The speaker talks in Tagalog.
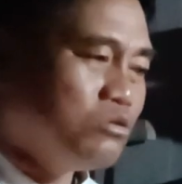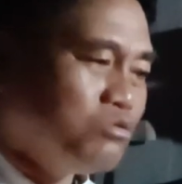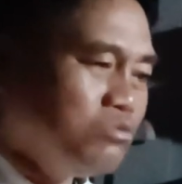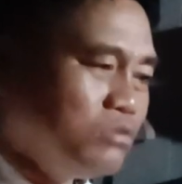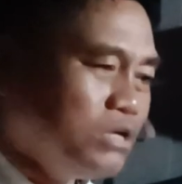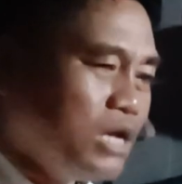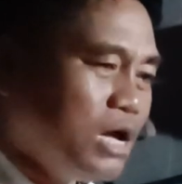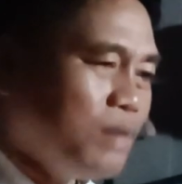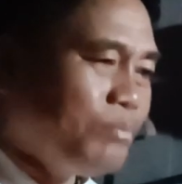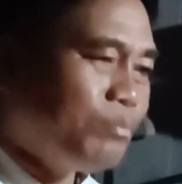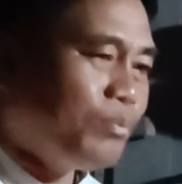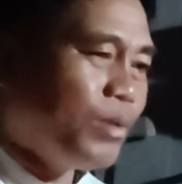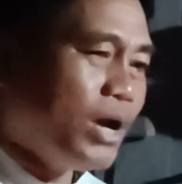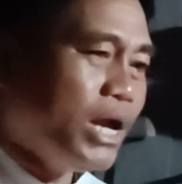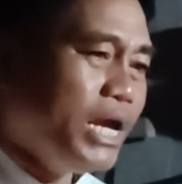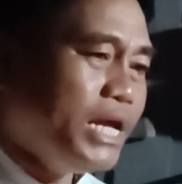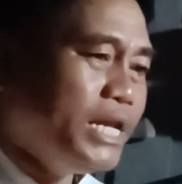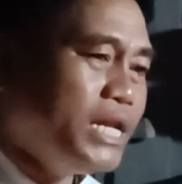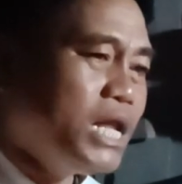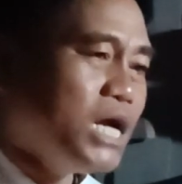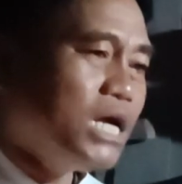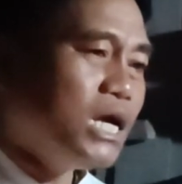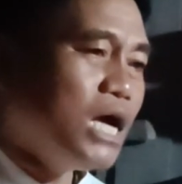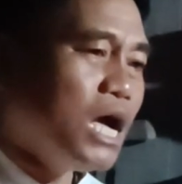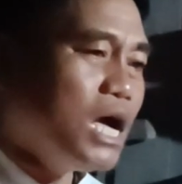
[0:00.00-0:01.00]

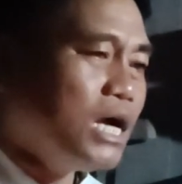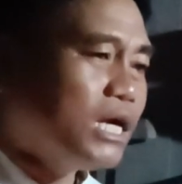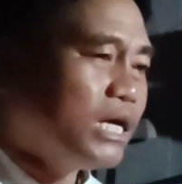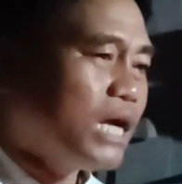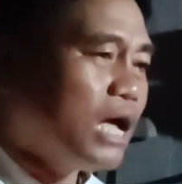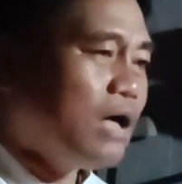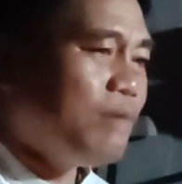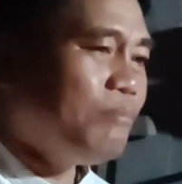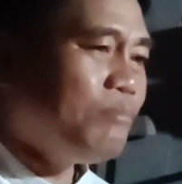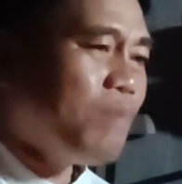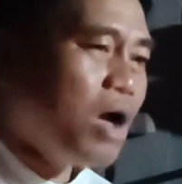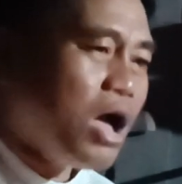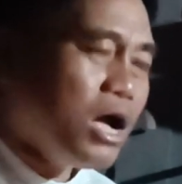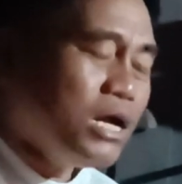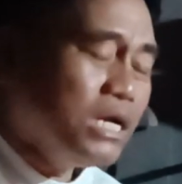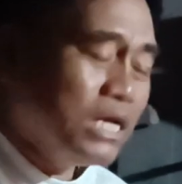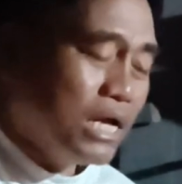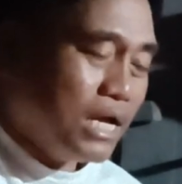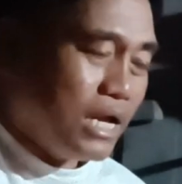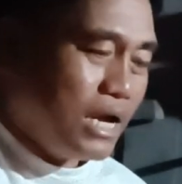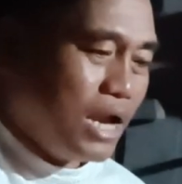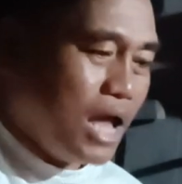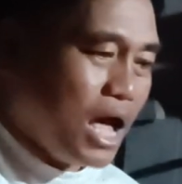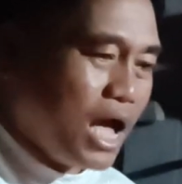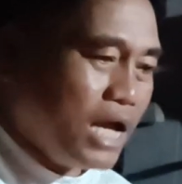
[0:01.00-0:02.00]
tunapay
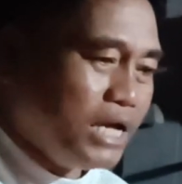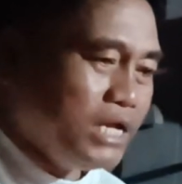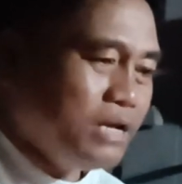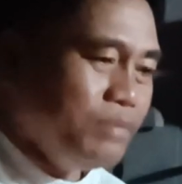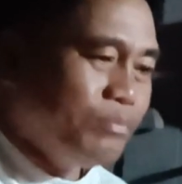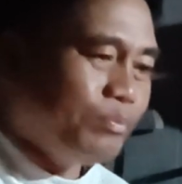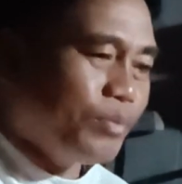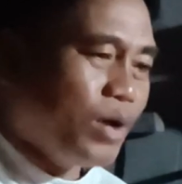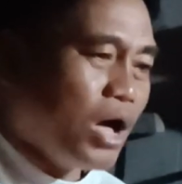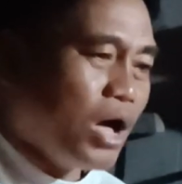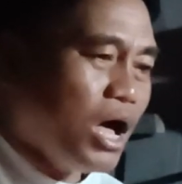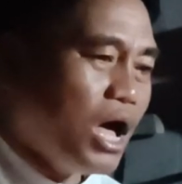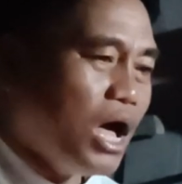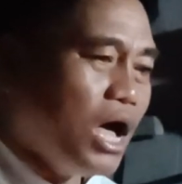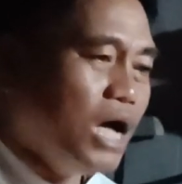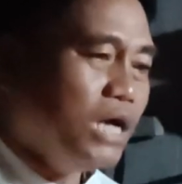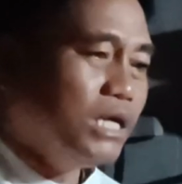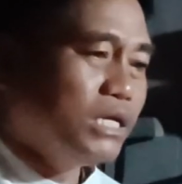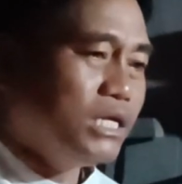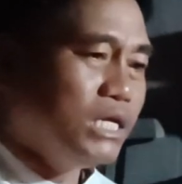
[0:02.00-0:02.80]
nagakamang Lain pa ang